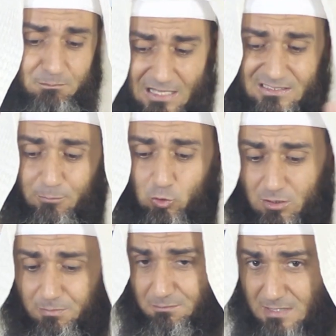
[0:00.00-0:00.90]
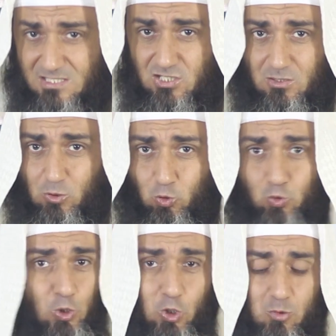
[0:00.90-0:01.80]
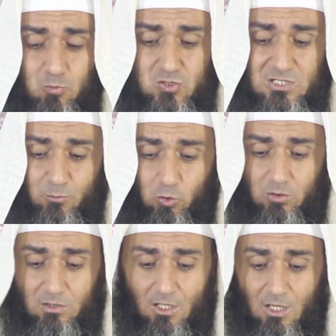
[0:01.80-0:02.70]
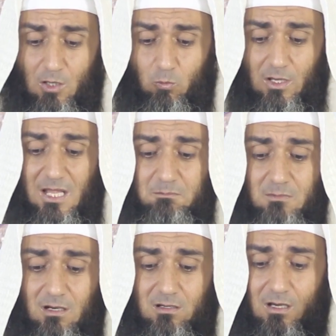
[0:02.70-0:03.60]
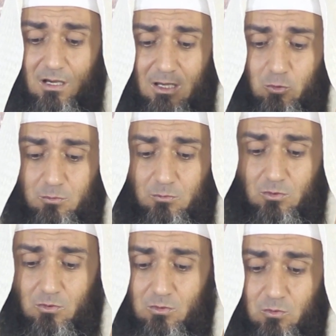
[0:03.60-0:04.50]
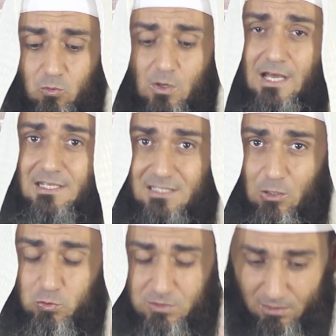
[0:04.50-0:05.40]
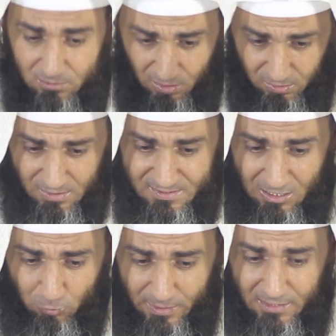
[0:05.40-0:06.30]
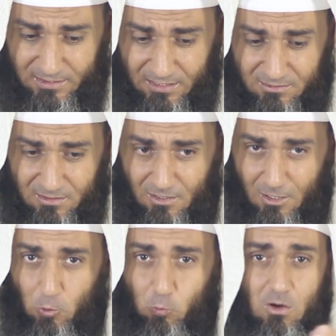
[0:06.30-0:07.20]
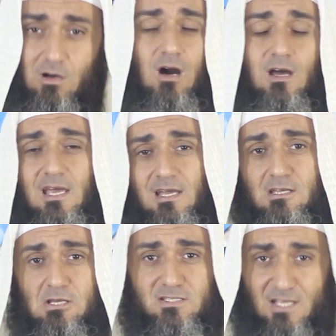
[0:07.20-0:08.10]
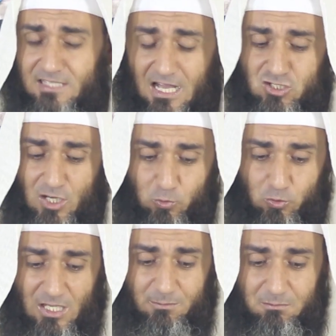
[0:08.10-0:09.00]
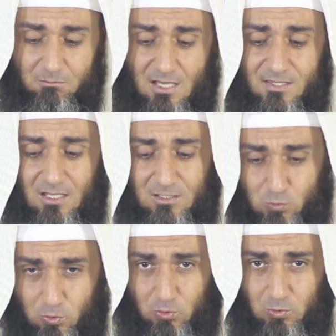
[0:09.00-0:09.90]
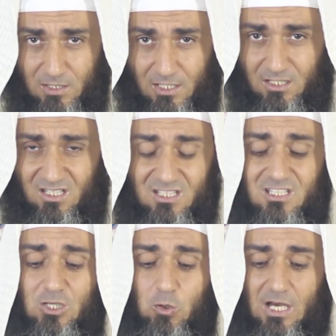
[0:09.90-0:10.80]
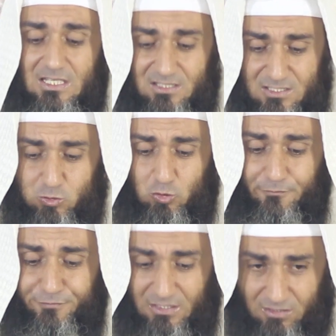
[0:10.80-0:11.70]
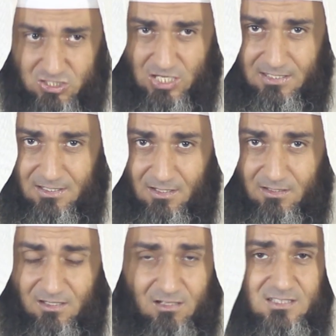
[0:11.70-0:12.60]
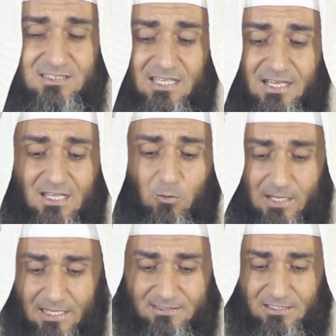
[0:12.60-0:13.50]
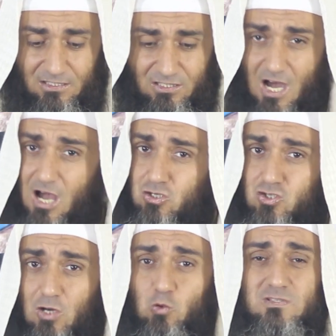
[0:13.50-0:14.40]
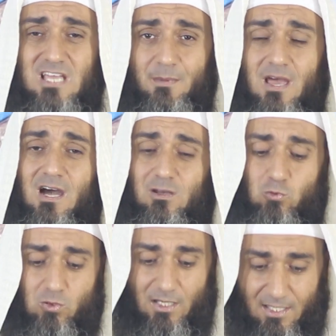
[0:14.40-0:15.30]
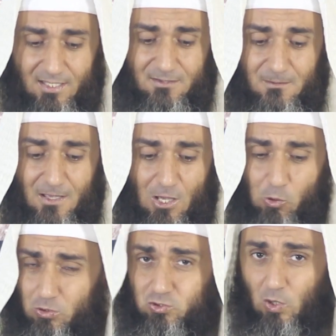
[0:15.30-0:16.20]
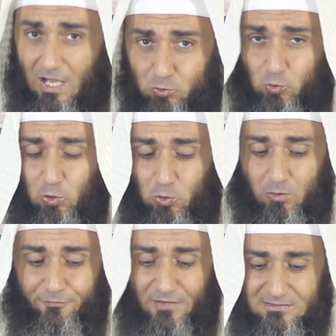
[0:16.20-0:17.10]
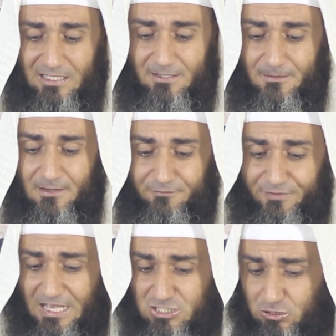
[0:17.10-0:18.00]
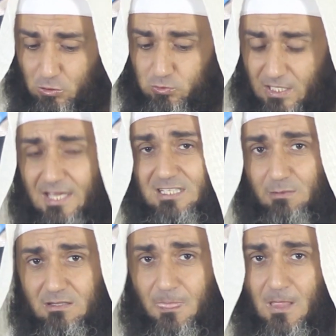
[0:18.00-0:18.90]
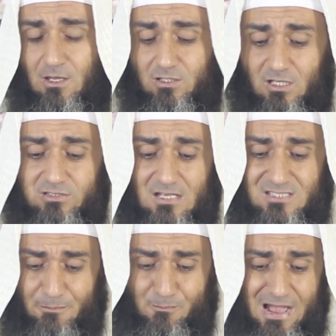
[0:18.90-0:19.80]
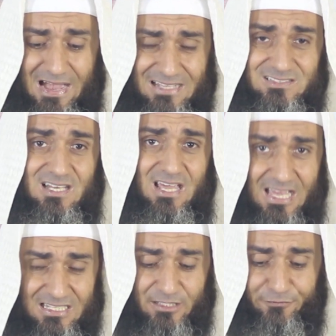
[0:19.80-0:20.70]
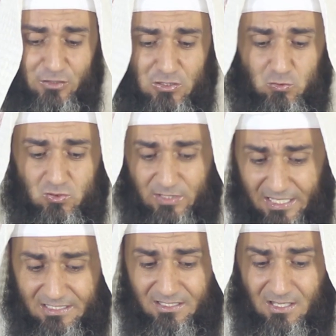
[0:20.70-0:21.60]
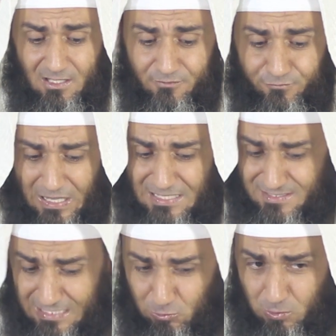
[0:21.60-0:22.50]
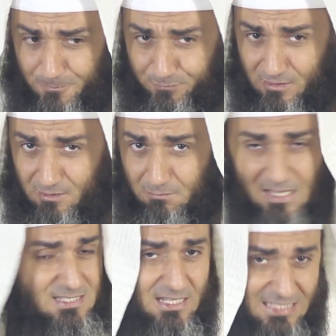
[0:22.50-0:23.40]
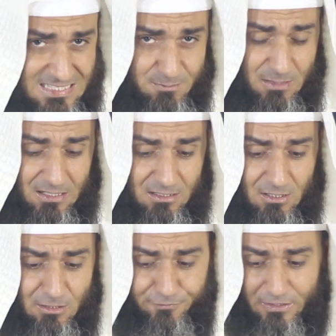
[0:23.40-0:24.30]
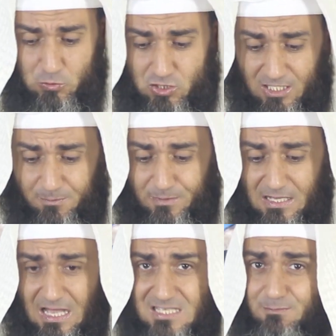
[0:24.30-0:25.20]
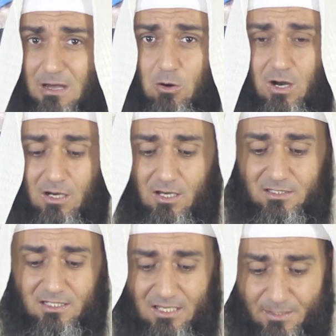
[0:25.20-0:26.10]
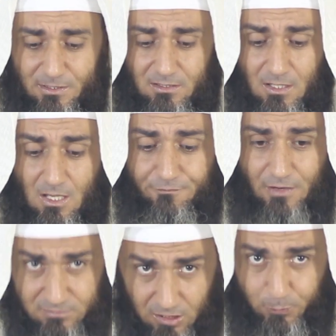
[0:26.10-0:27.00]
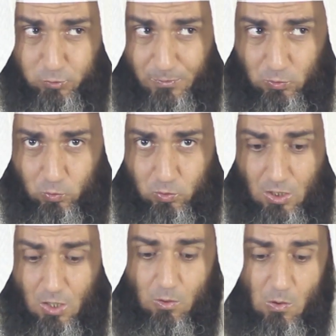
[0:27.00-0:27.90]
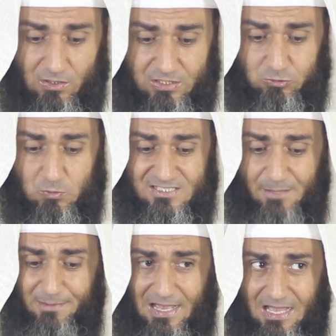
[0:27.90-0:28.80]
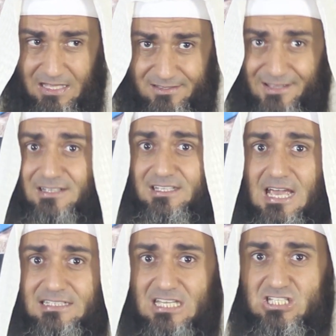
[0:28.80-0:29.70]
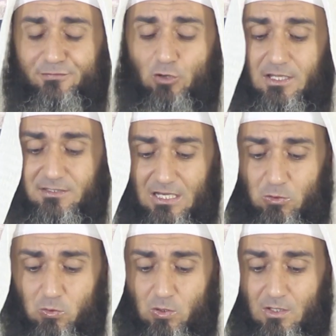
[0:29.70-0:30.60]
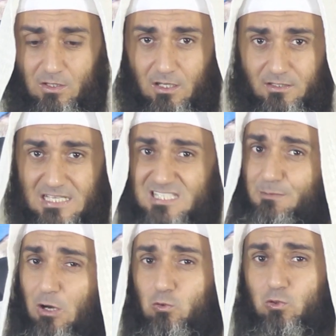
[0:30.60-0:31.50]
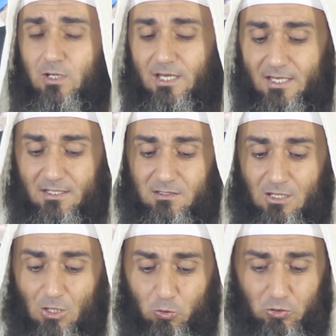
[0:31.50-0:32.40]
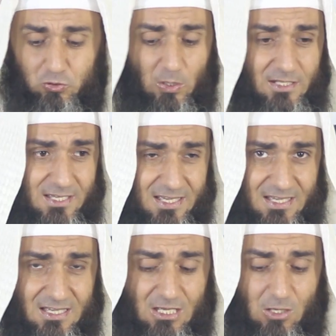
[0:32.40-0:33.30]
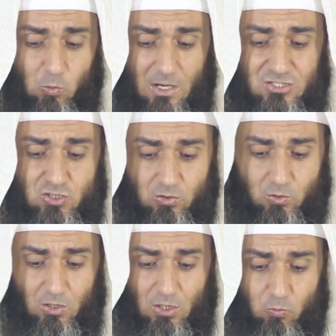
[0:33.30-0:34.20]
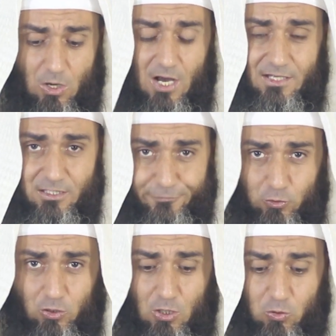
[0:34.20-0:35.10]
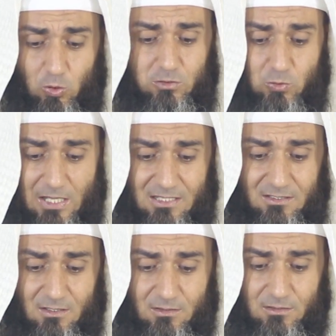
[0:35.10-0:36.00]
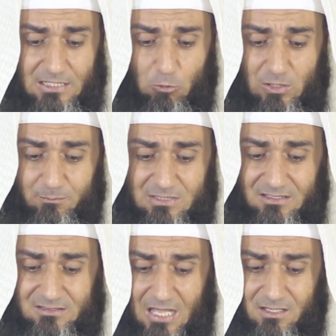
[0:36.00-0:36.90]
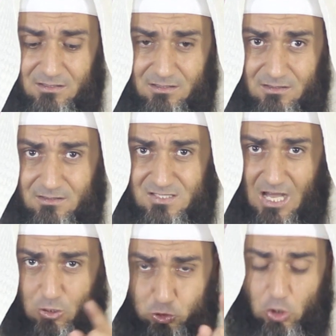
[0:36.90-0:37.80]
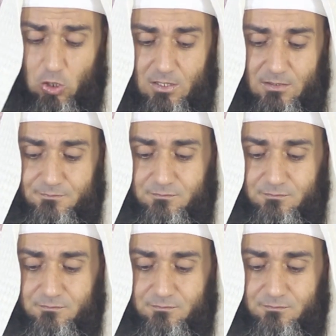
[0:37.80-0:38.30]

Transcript: مات بقرب المسجد كلهم مسلمون ولما رآهم والده طأطأ رأسه باكيا وقال ستعجبون مما سأذكره إني أحدثكم في خجل لقد كان ولدي يعشق سماع القرآن كنت أدخل غرفته فأجده دائما يضع سماعات الهاتف في أذنيه فأسأله ماذا تسمع فيجيب أسمع أغاني يا أبي فاقتربت منه ووضعت السماعات لأكتشف أنه يسمع القرآن كنت أنهاه وأجله وأعنفه قلت له لو لم تنته سأقتلك